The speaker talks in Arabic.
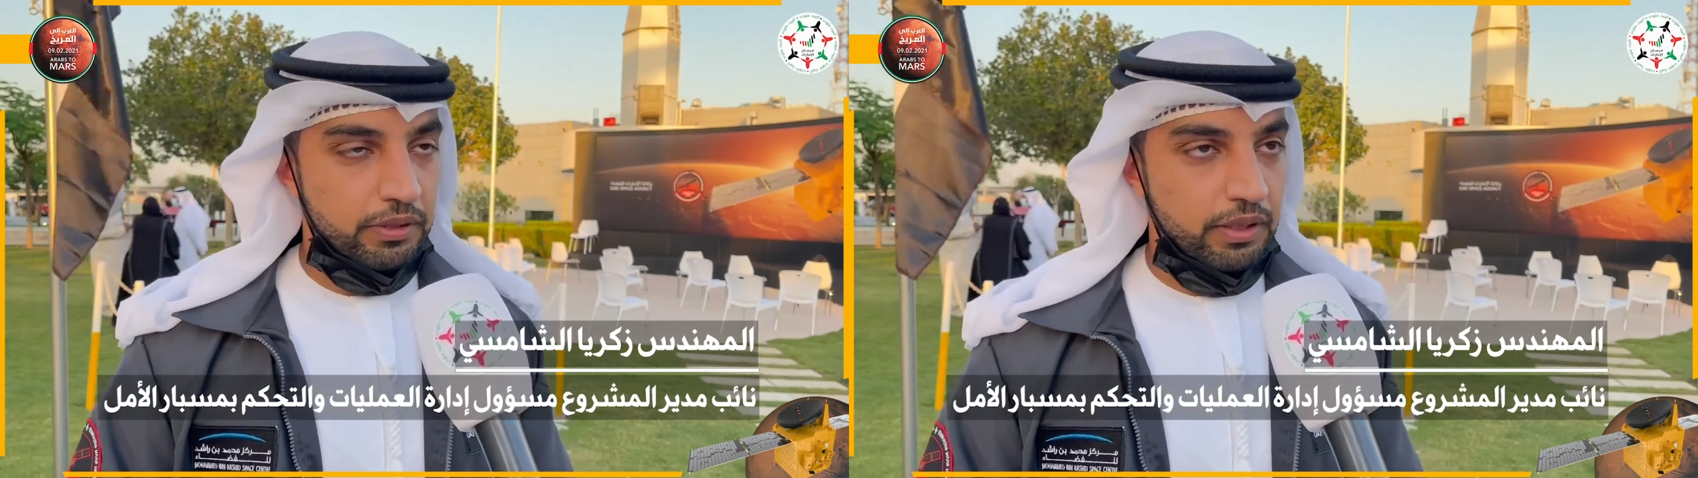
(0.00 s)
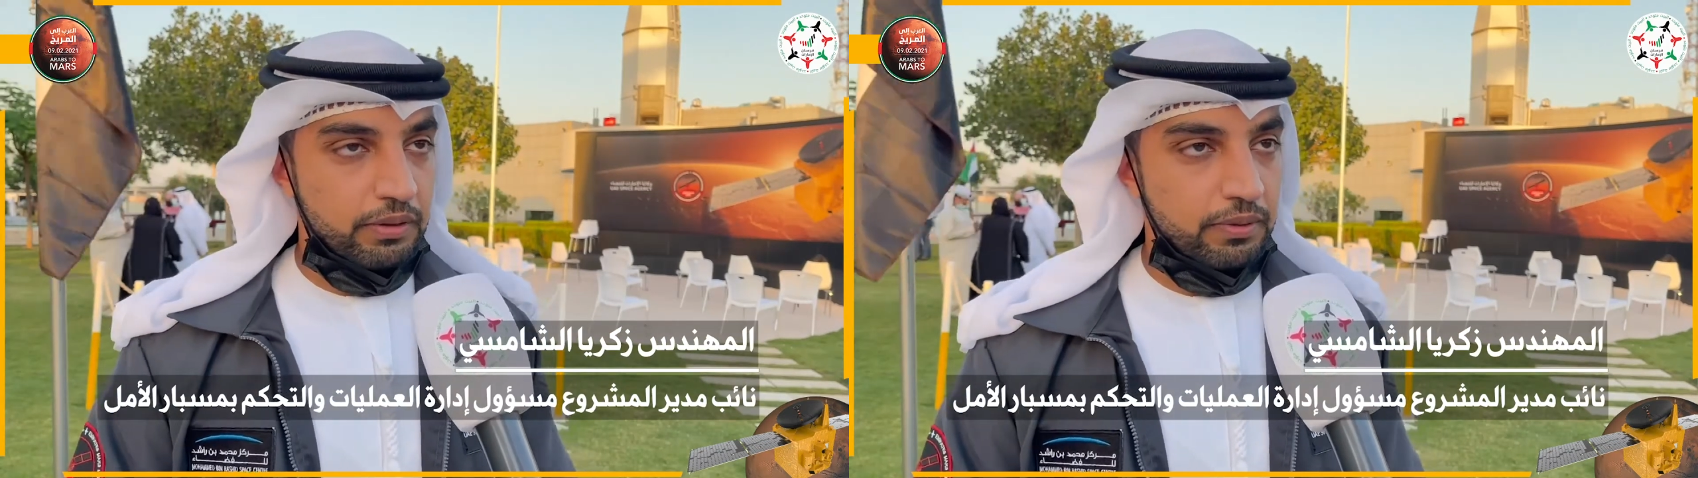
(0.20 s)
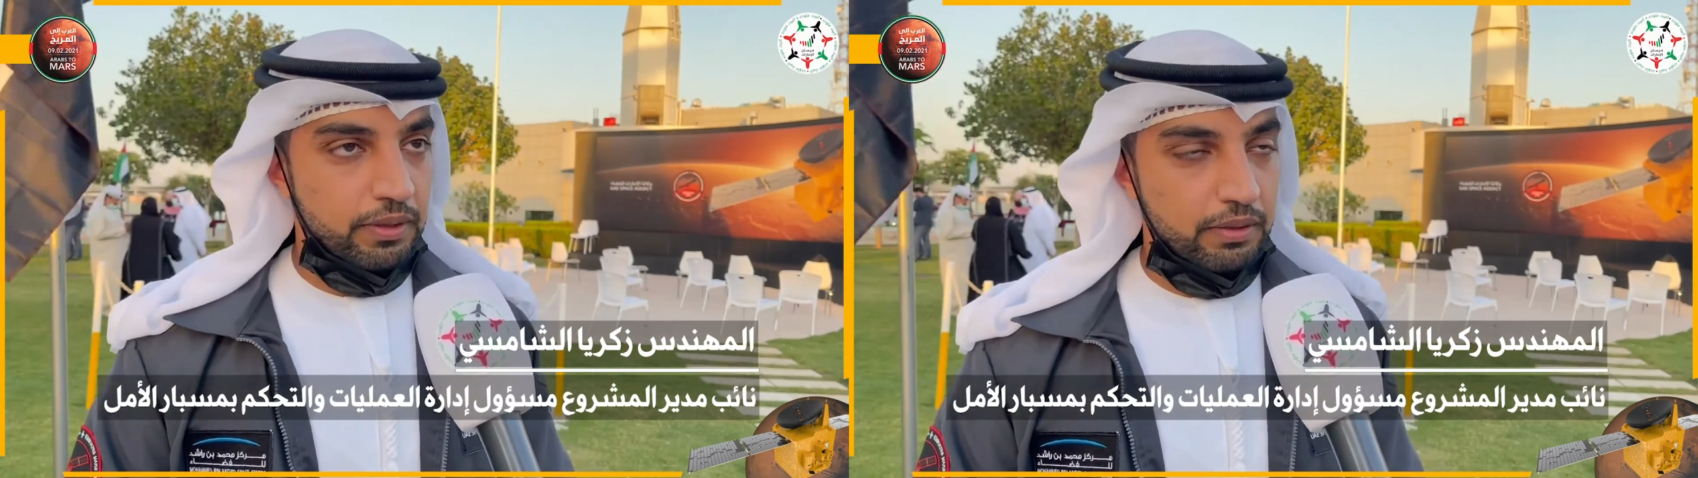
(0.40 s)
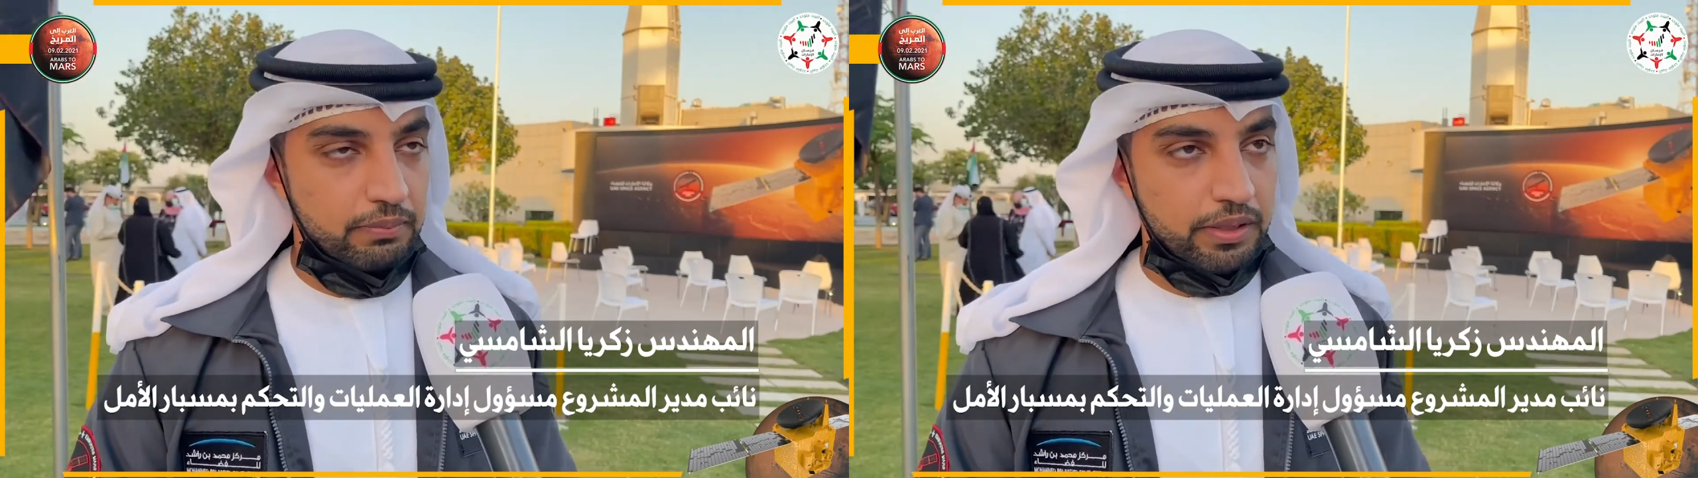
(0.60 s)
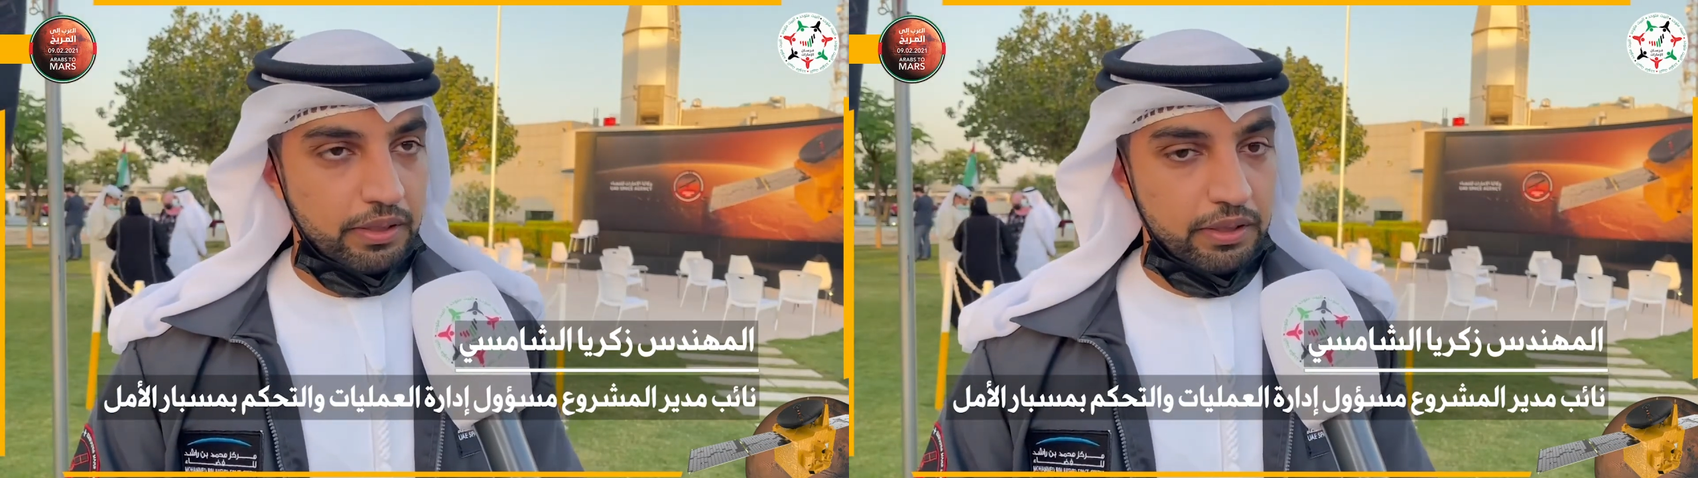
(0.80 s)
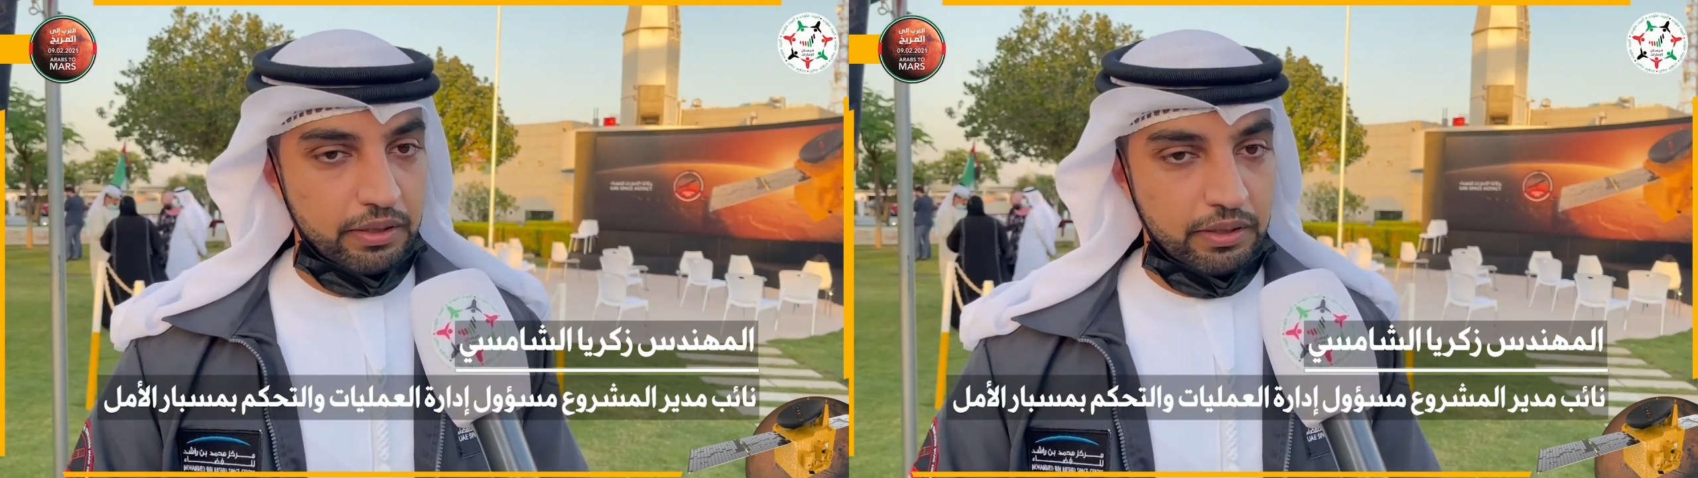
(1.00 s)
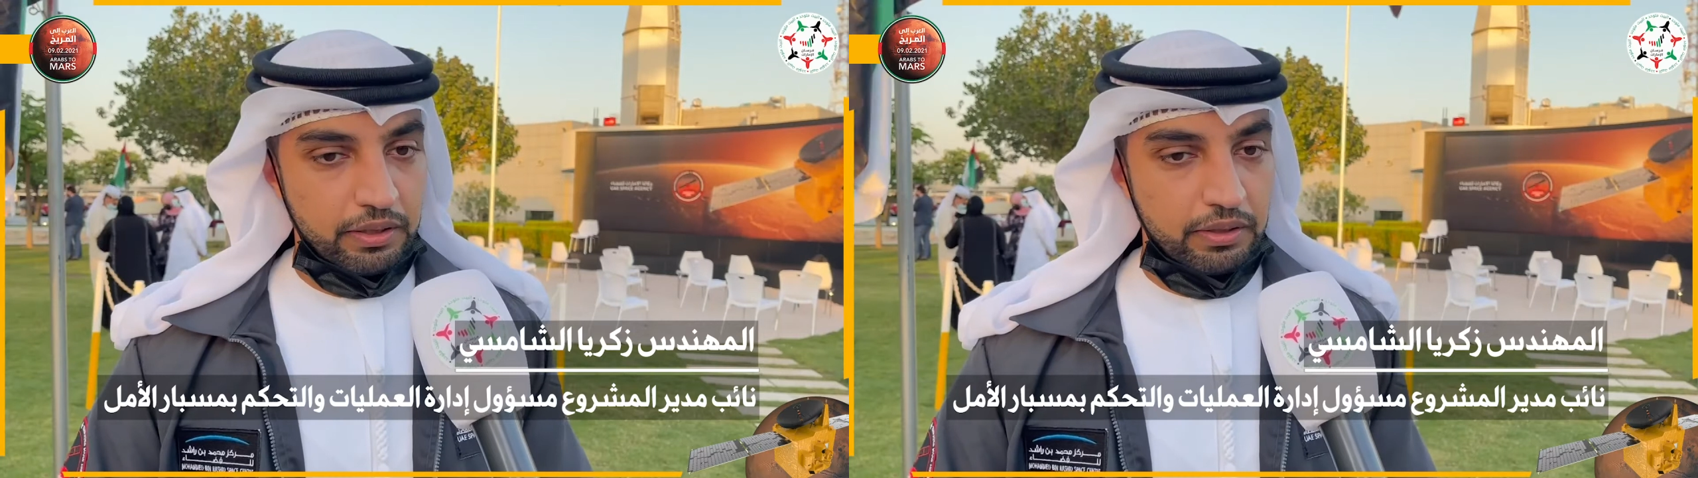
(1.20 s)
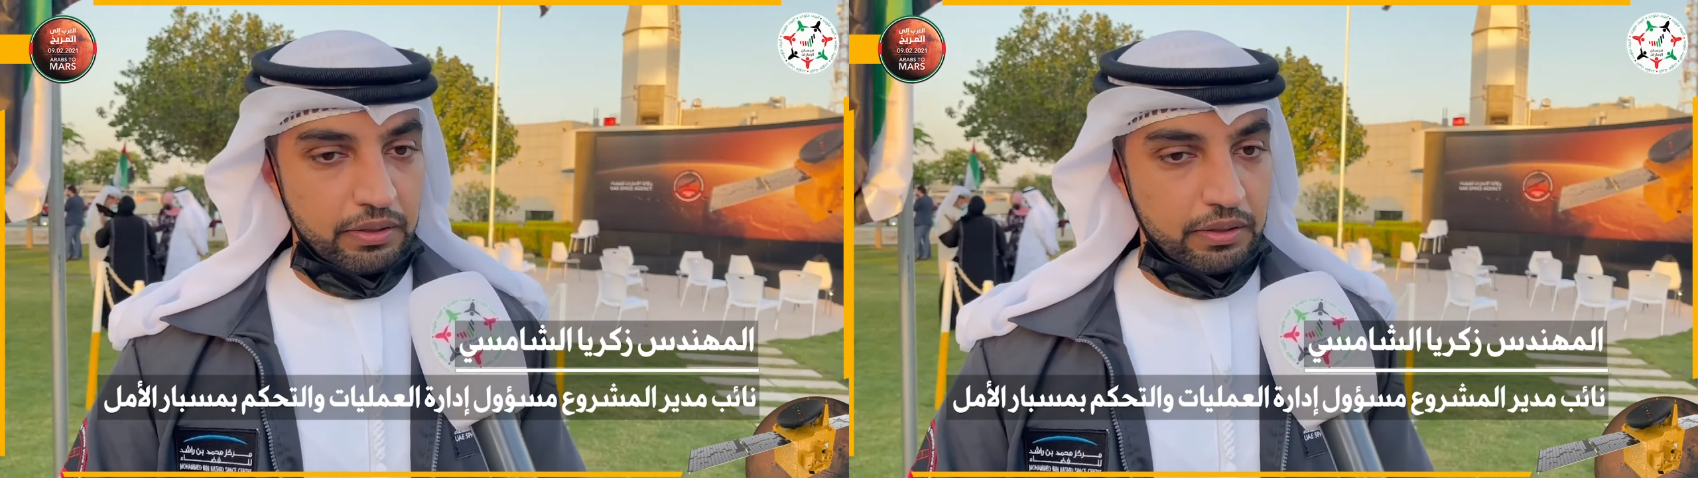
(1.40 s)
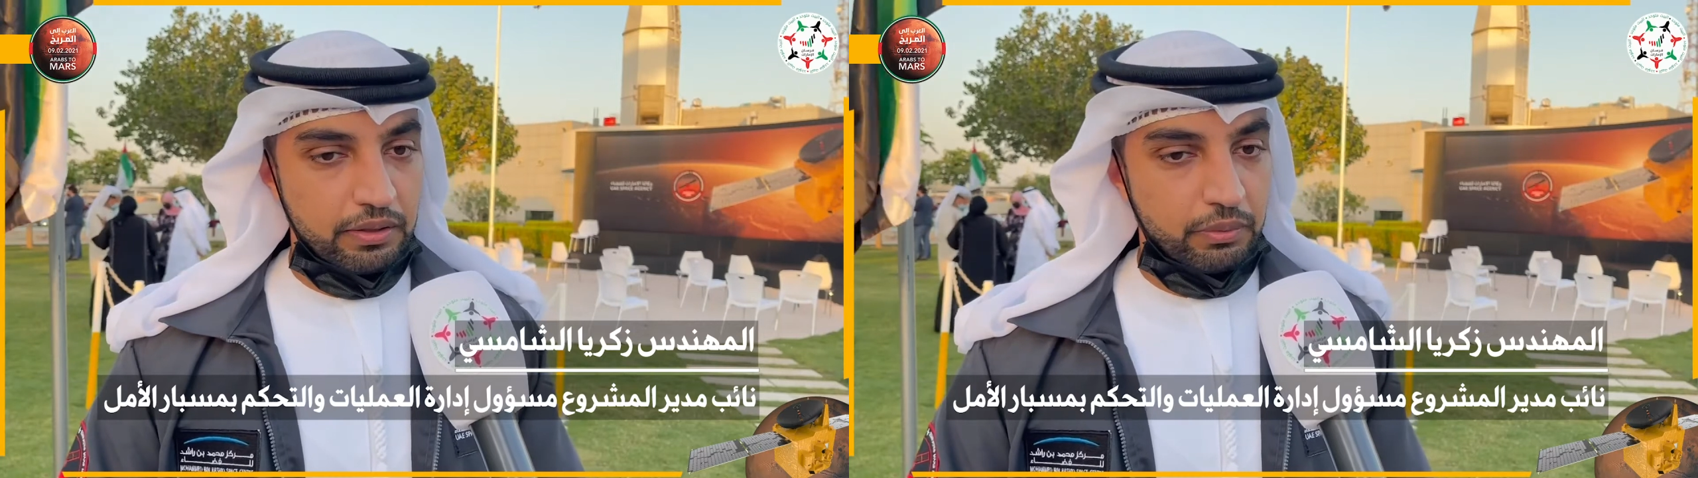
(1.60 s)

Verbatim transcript: عن المريخ آه،